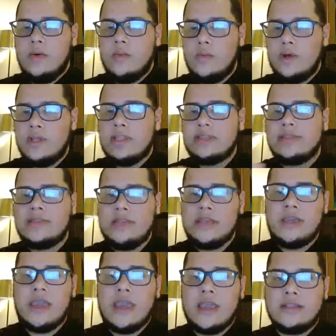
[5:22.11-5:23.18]
Uma dessas
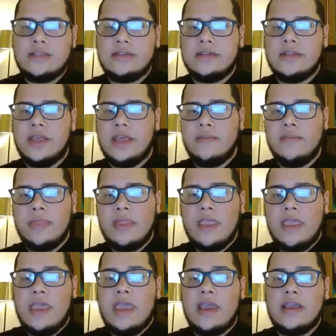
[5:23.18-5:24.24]
enquetes, né,
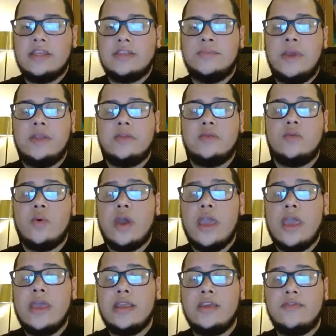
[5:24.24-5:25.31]
é a respeito do
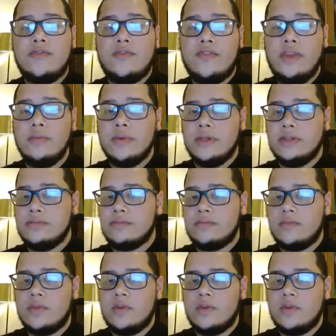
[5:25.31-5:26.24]
Eric Finman,